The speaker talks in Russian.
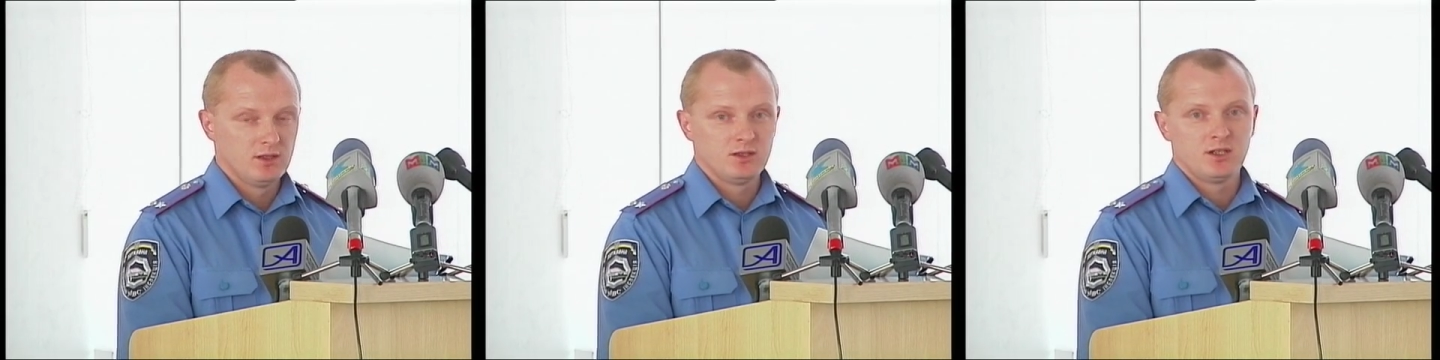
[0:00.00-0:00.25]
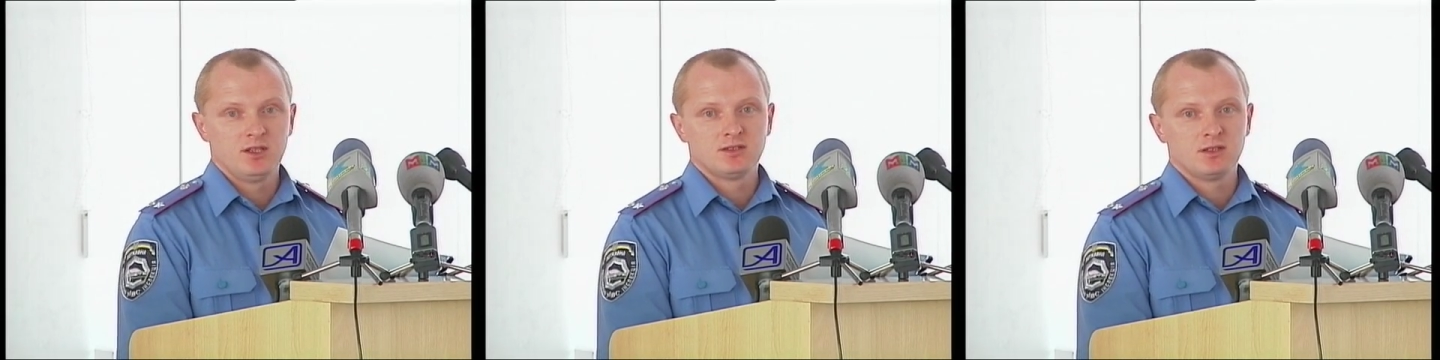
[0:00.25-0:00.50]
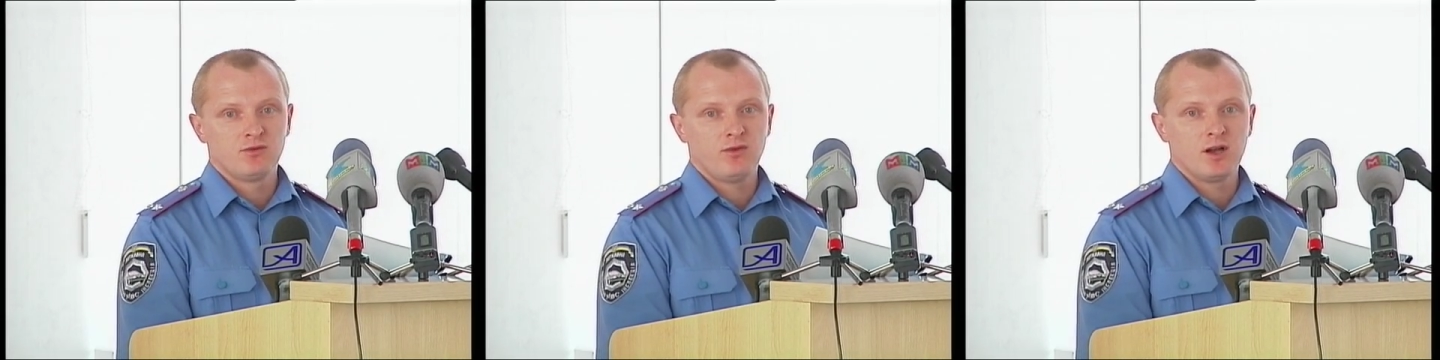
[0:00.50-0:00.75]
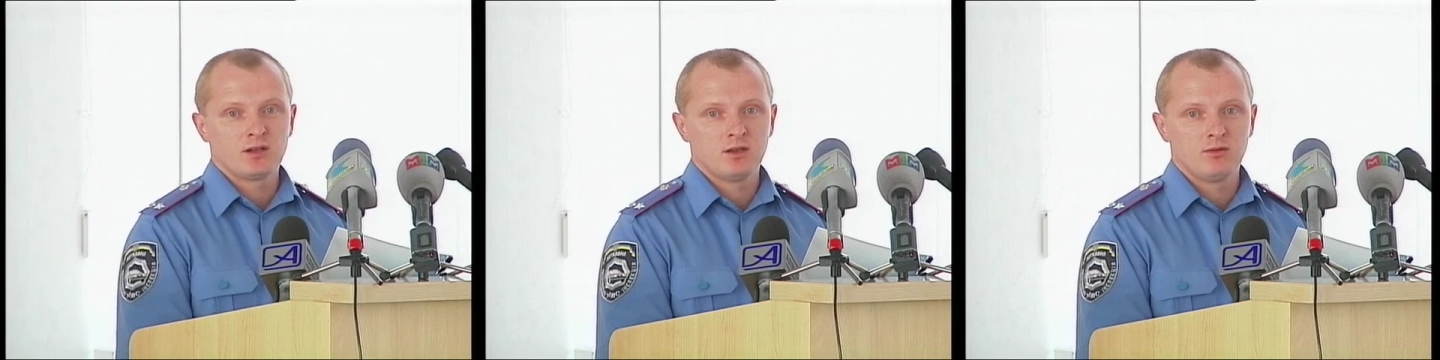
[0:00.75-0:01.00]
30
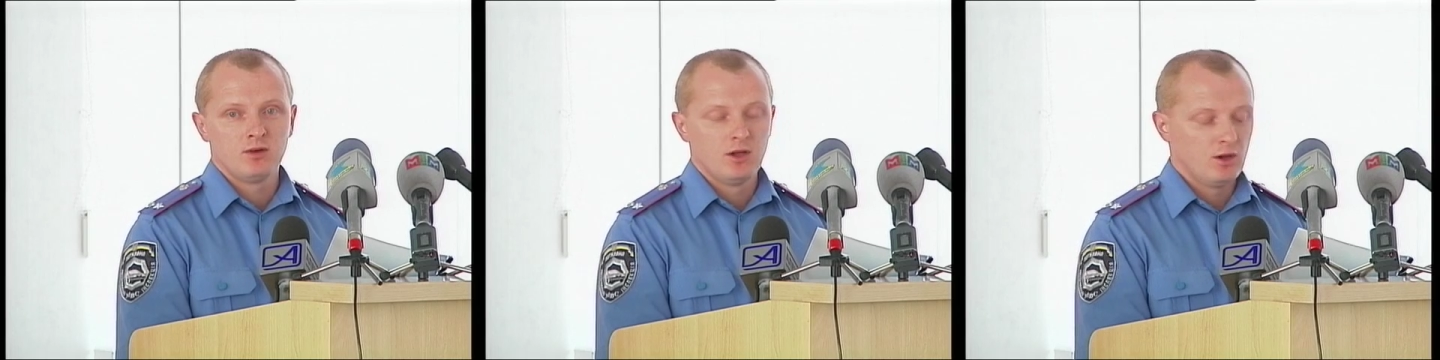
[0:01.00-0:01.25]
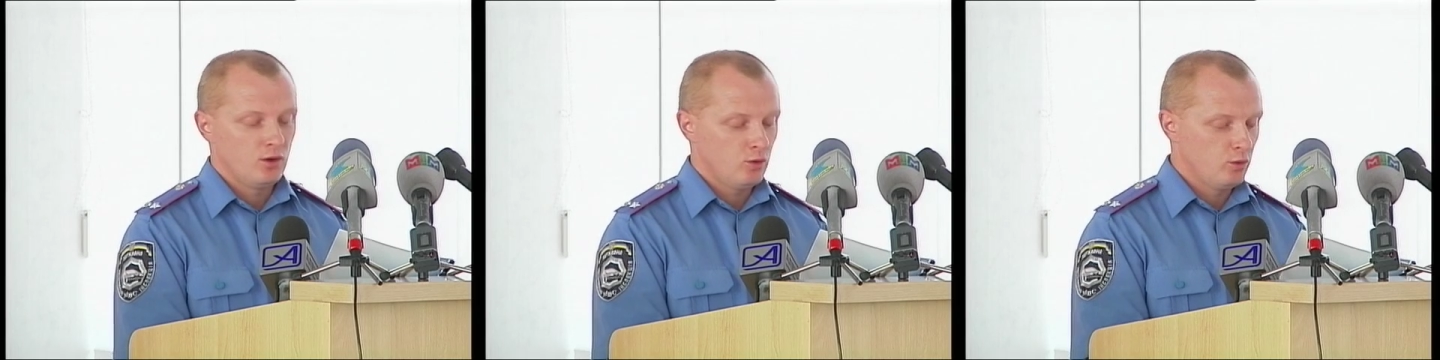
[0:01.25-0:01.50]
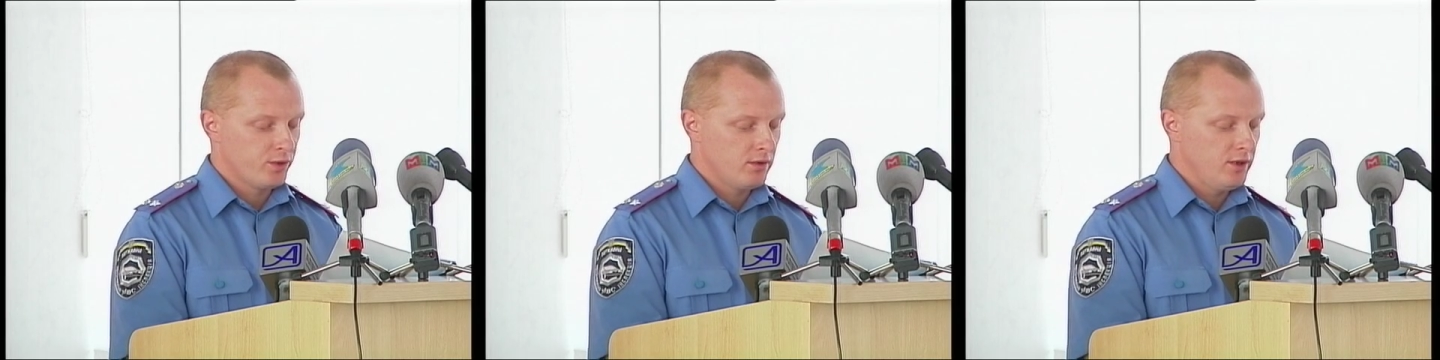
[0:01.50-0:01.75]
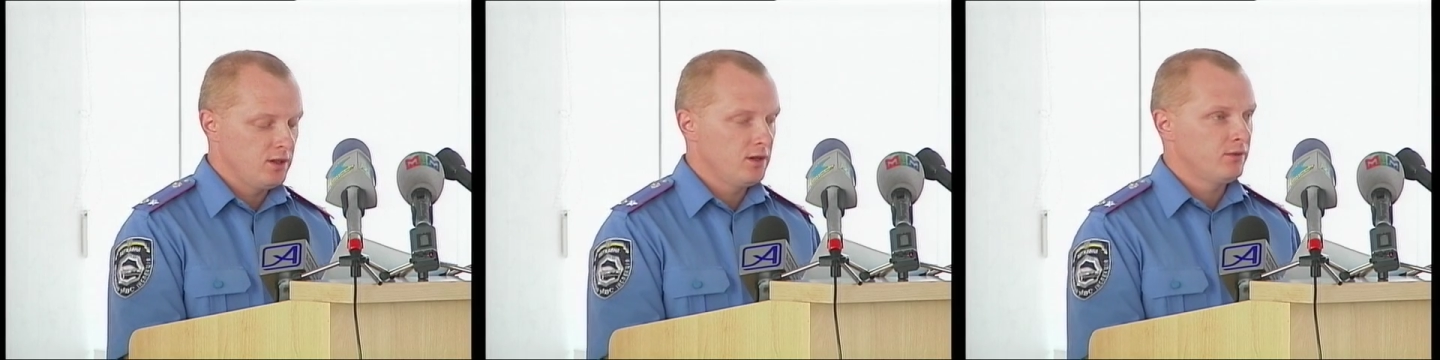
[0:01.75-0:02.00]
фактов
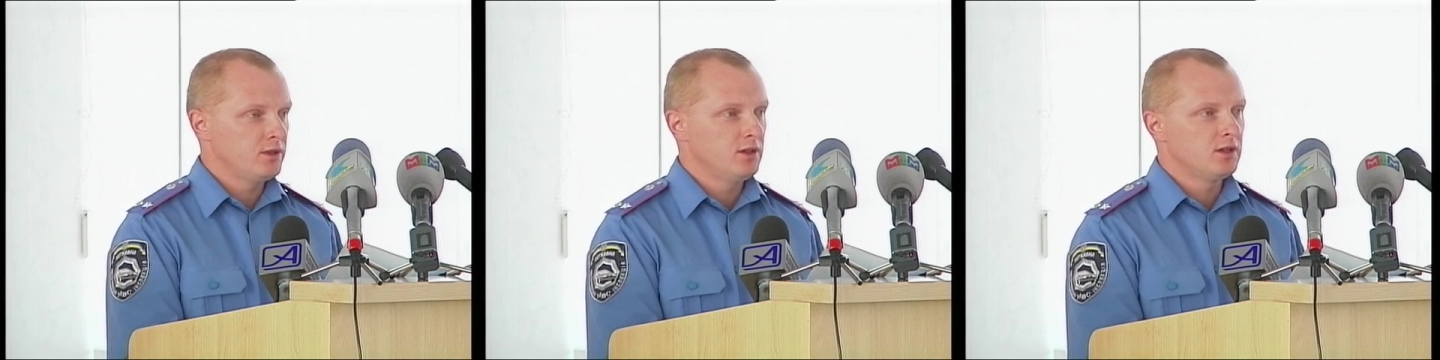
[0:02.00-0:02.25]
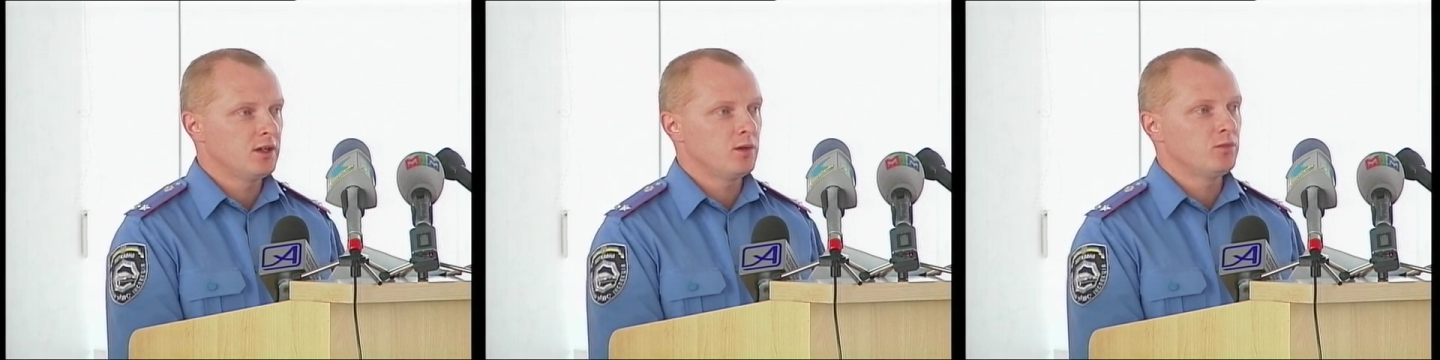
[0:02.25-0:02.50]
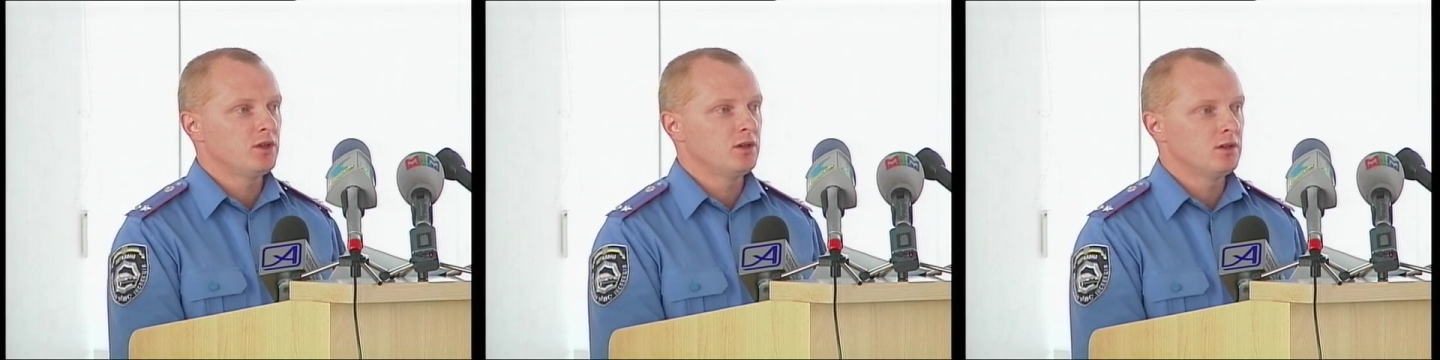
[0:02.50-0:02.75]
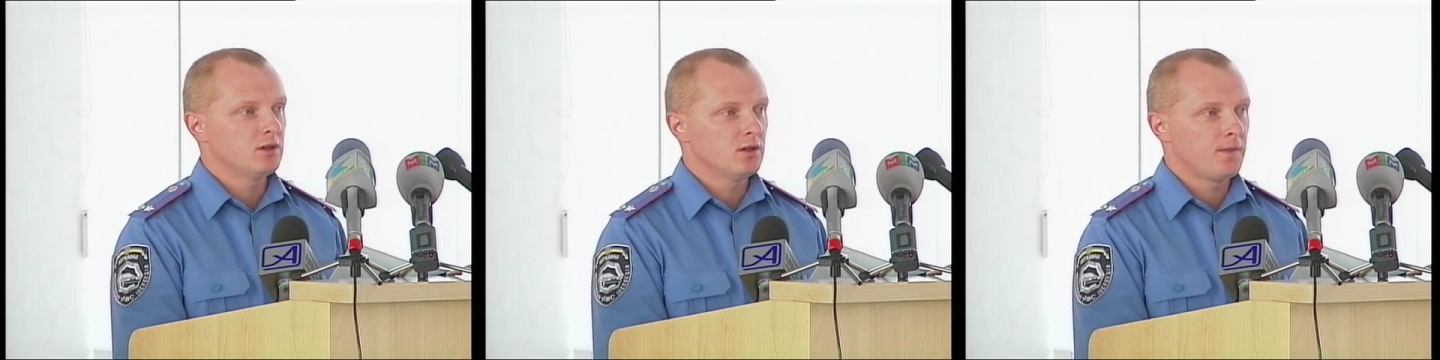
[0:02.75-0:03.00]
управления
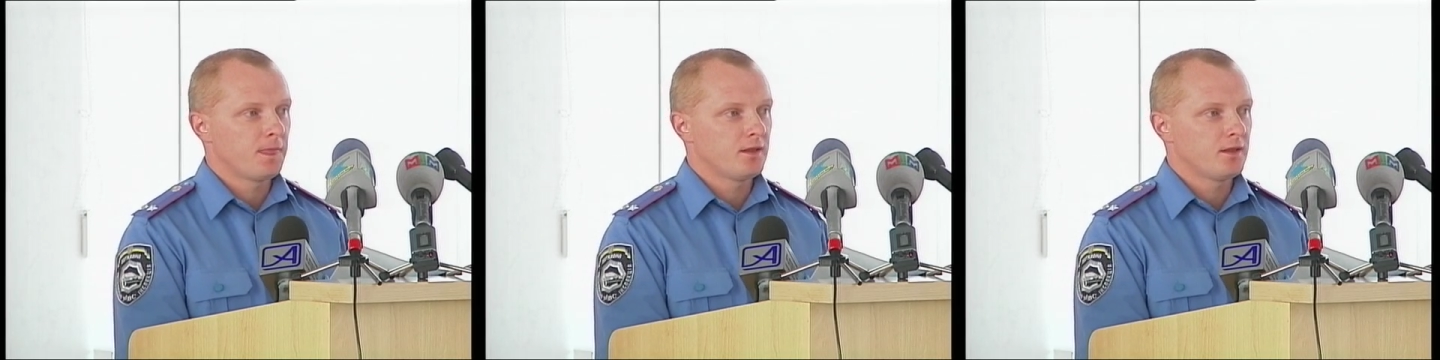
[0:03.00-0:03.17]
водителями